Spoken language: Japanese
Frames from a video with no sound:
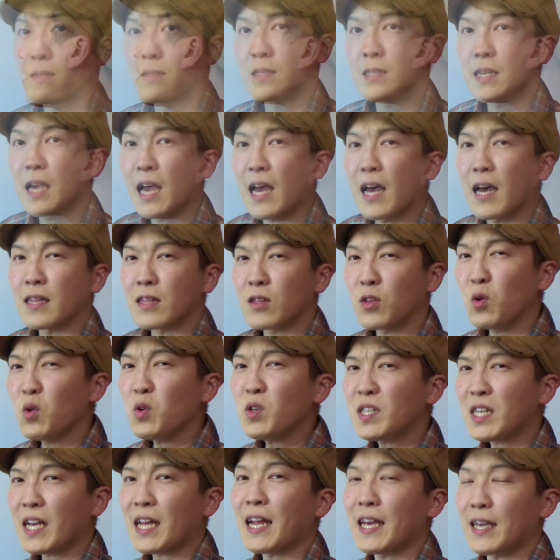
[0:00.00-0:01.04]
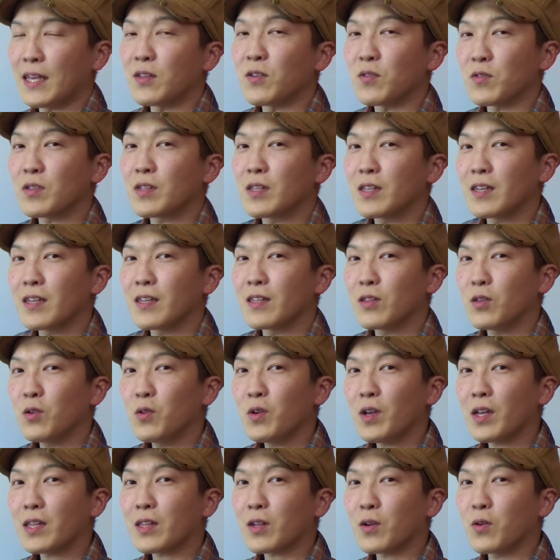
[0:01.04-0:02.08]
じゃあどうしたらいいの、
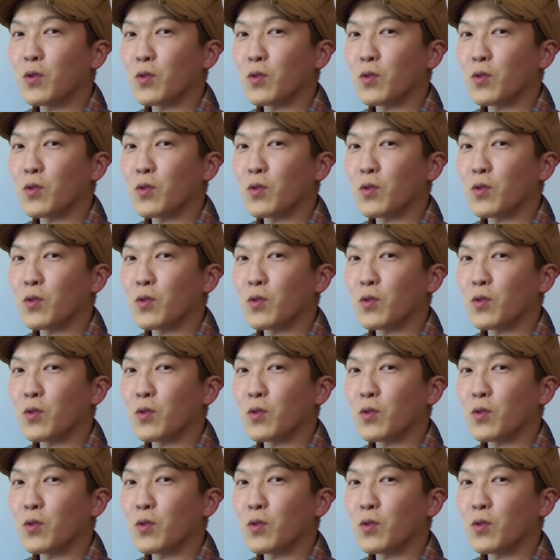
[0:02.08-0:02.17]
どうやって